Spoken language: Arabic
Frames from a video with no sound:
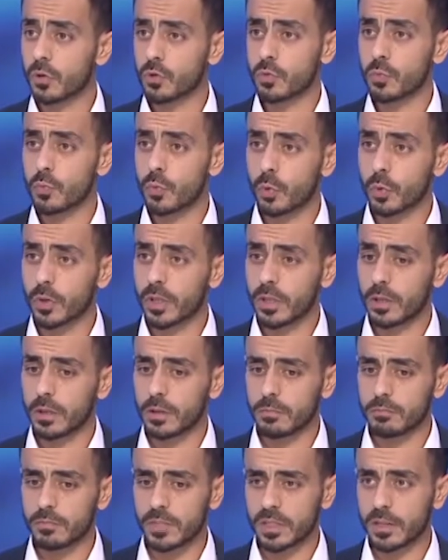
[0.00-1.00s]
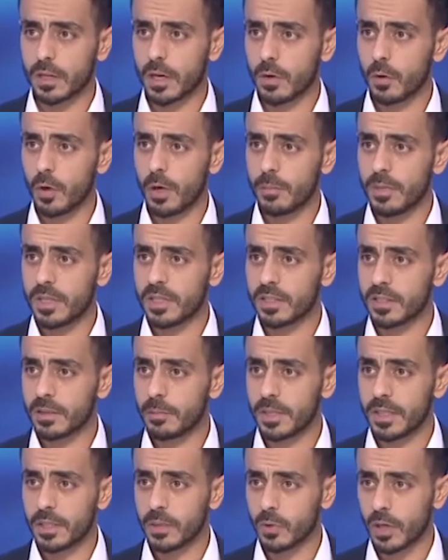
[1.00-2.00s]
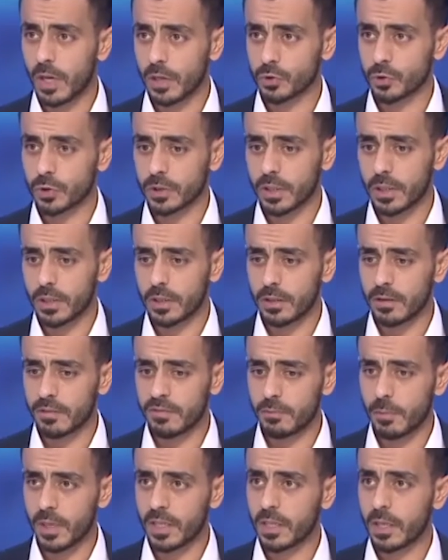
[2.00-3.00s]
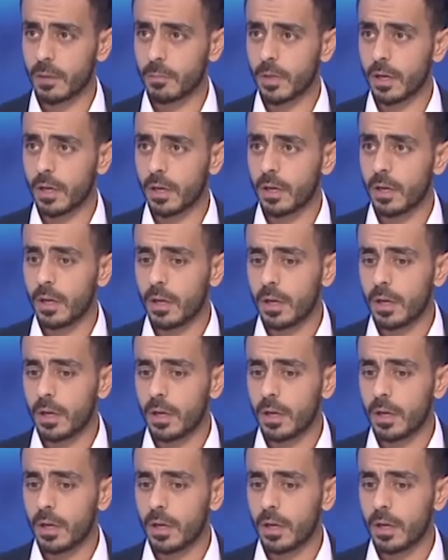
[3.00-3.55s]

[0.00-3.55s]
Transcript: جمركي يتراوح بين 8 وال آلاف بينما